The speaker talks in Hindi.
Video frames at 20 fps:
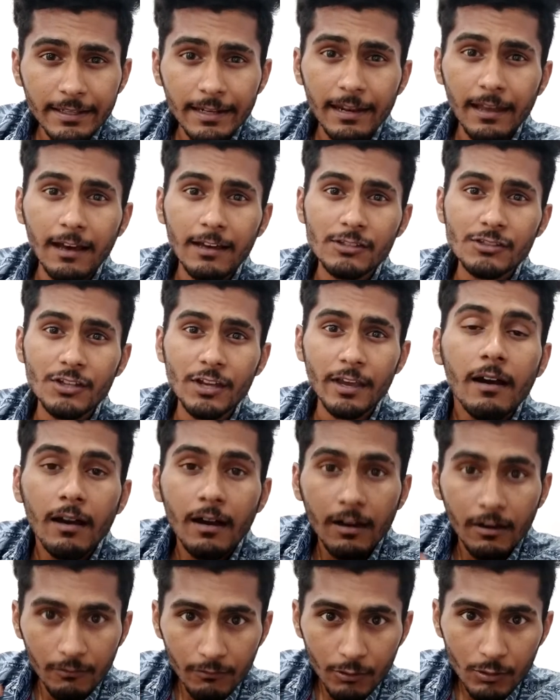इलाज है
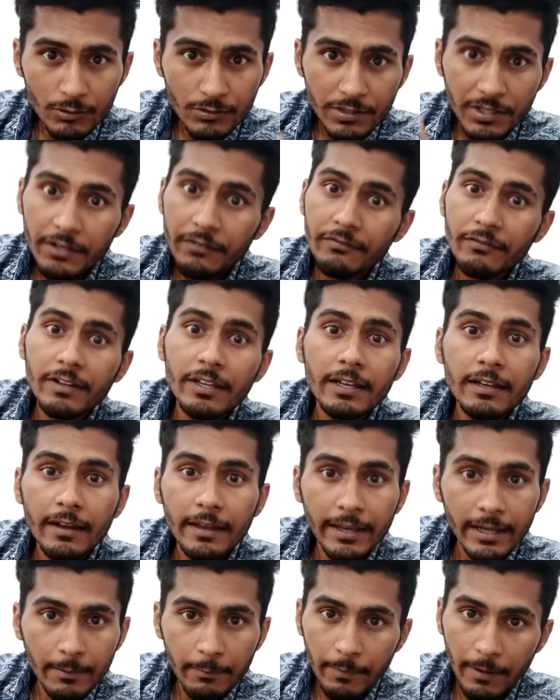हाँ वो सेफ्टी
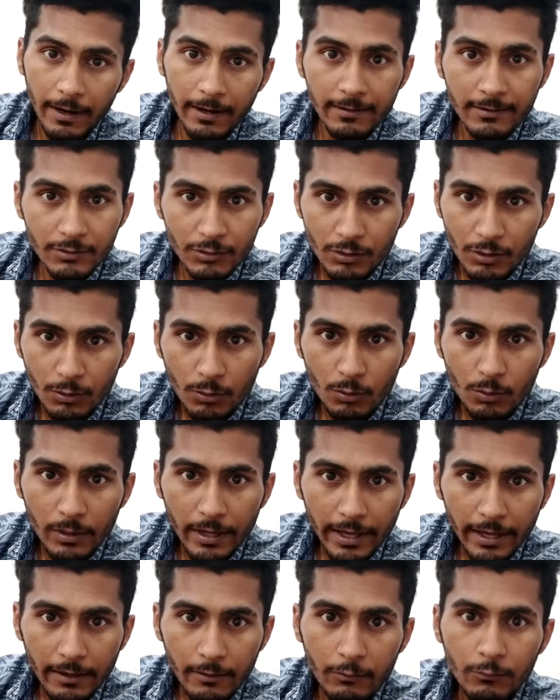का एक पार्ट ज़रूर
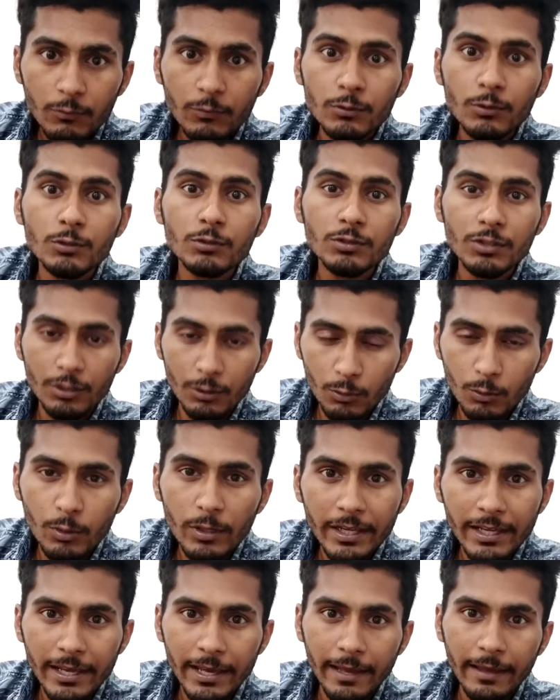है वो
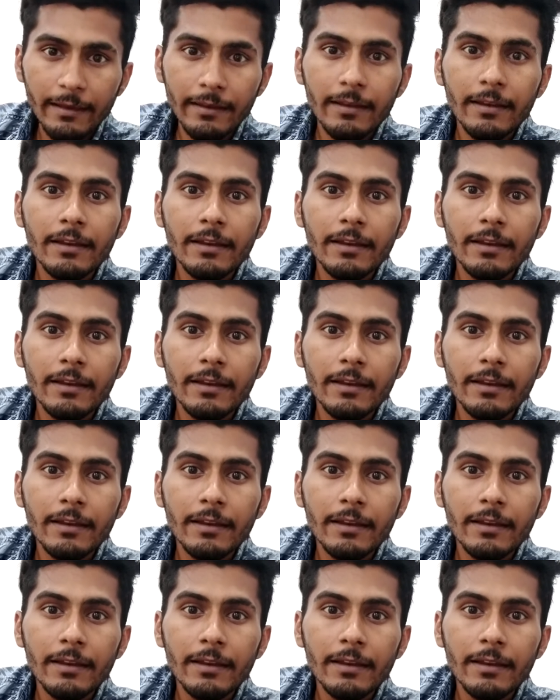ज़रूरी है